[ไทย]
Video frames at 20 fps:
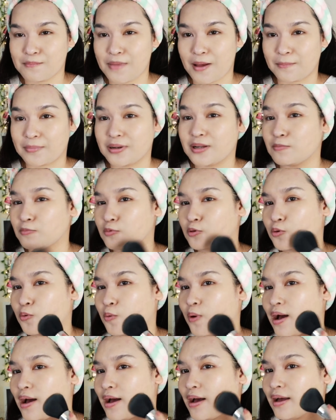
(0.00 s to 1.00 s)
แบบลืมตั
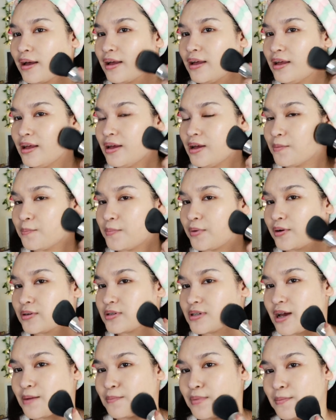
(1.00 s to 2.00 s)
วค่ะมันก็
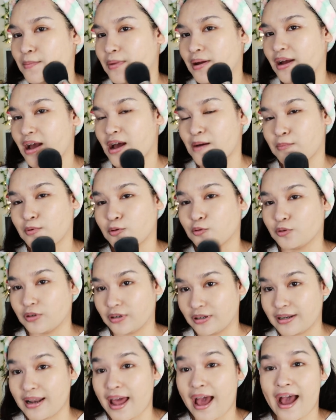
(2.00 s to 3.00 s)
จะทำให้เมคอัพหลุด
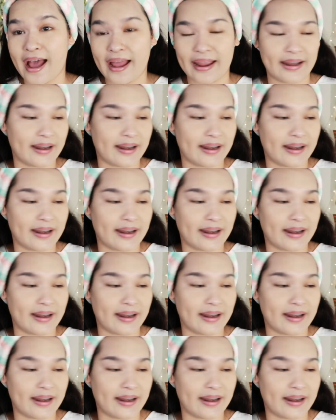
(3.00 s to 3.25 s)
ได้